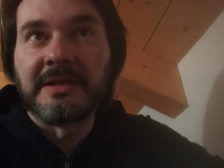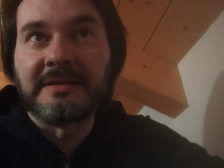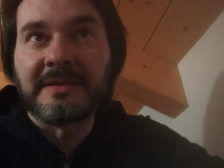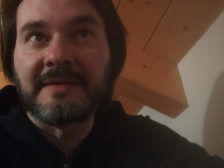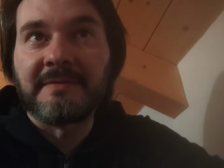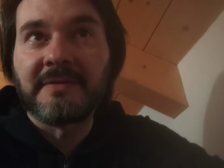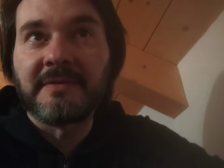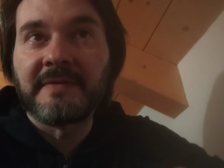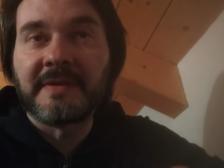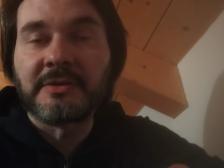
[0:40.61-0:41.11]

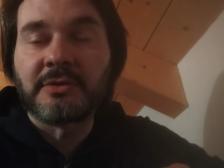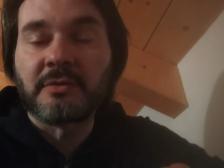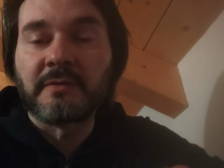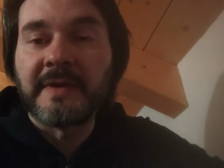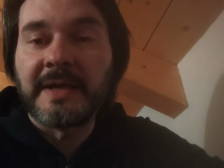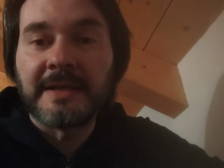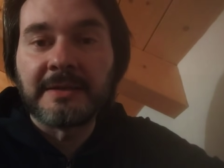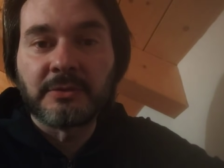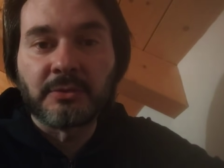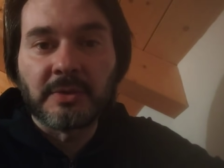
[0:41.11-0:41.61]
aveva
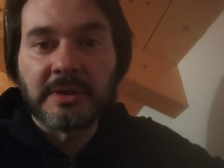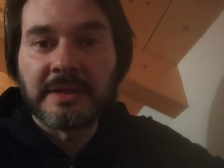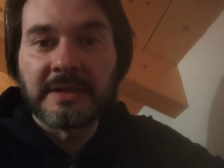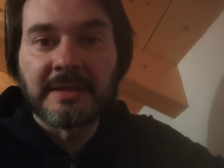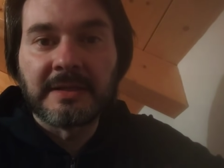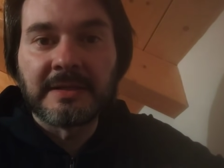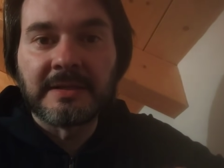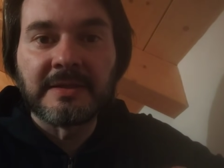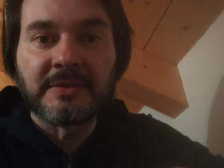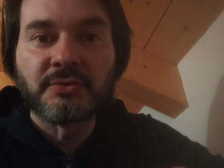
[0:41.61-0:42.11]
trovato
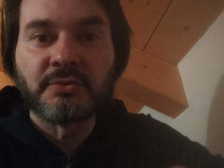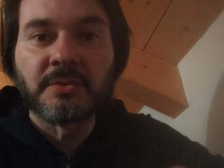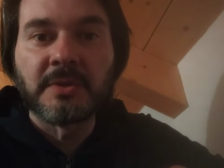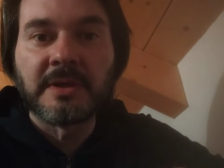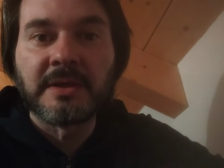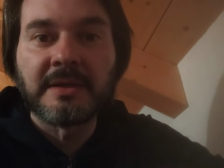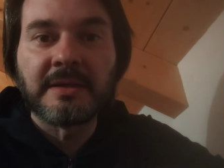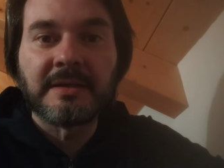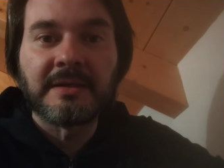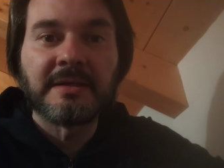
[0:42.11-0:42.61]
anche la
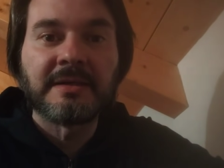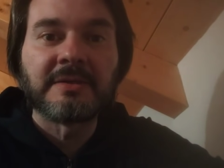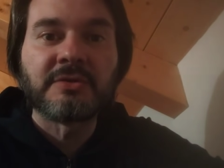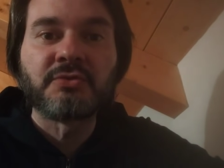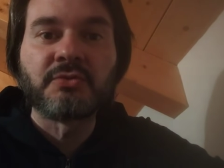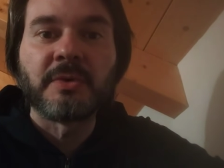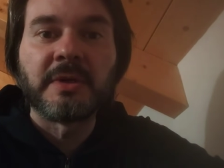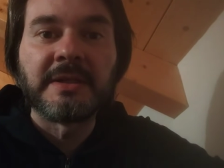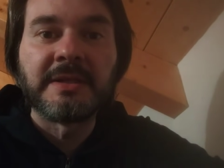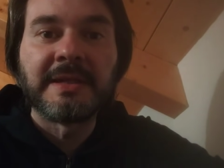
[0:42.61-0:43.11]
sua, la
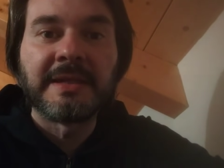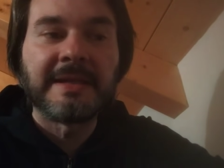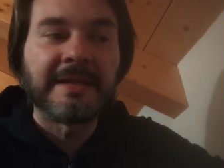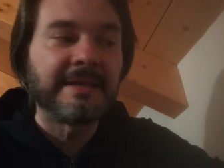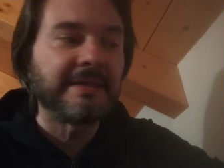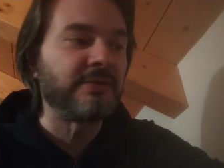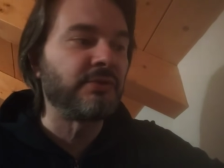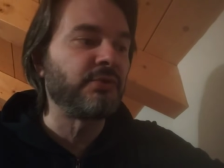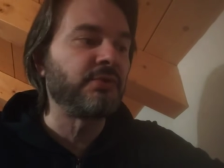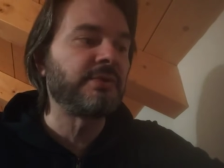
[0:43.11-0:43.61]
sua
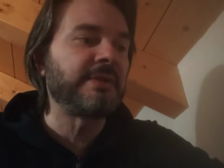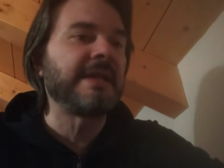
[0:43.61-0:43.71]
idea no?